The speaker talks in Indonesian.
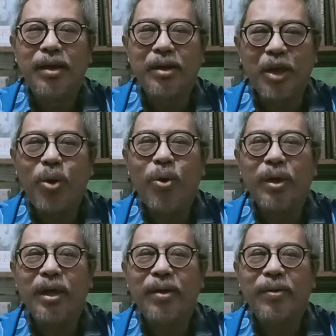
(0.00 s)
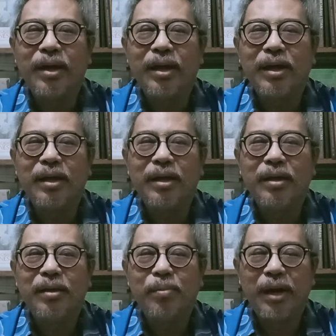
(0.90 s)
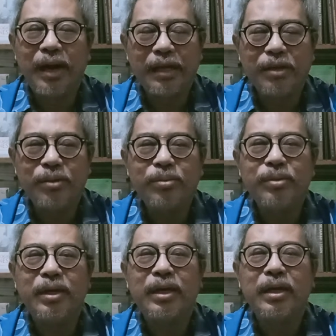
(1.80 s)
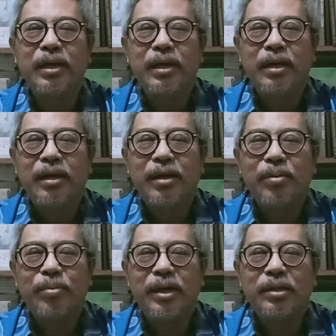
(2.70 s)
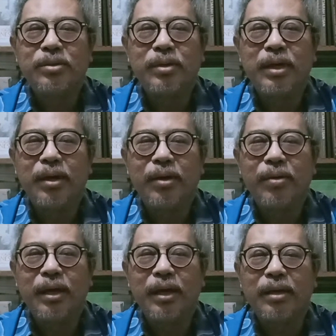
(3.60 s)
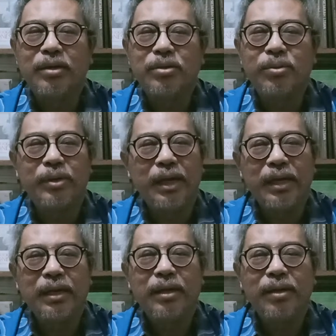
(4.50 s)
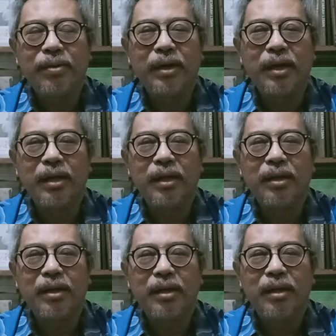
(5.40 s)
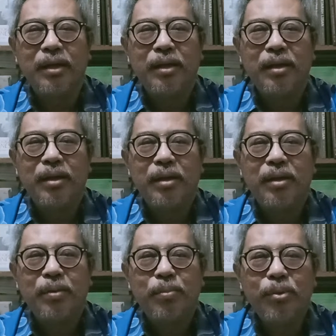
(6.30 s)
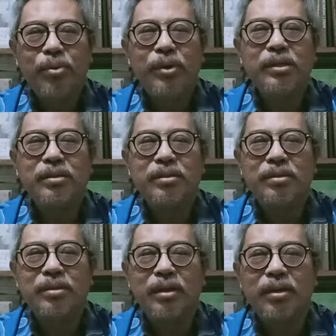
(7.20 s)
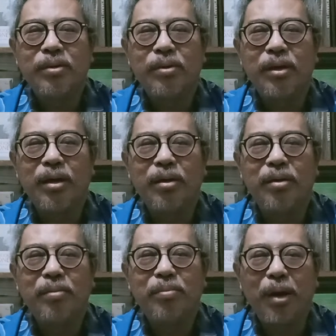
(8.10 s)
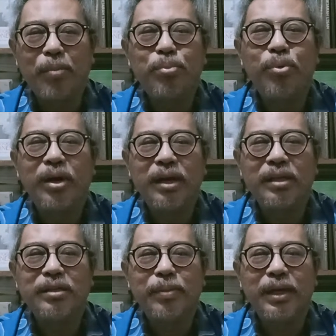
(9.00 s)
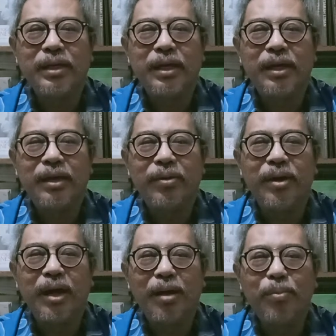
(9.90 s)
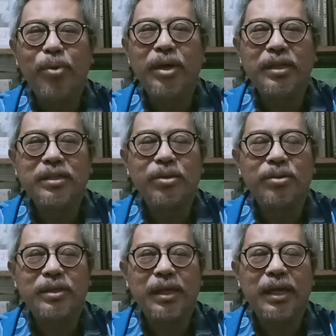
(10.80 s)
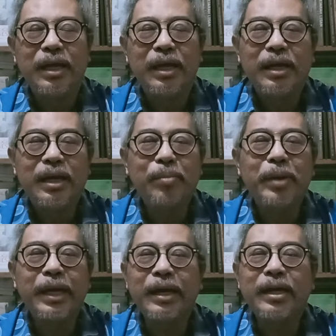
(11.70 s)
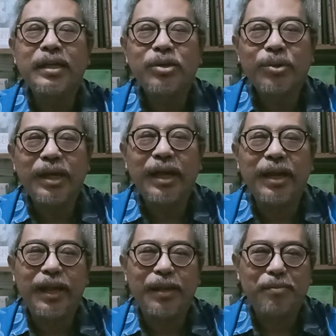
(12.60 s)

Riau, ya, orang Melayu, ya, kemudian juga orang Sunda, orang Bugis, ya, orang Papua dan sebagainya, orang Ambon dan seterusnya. Dan mereka adalah saudara.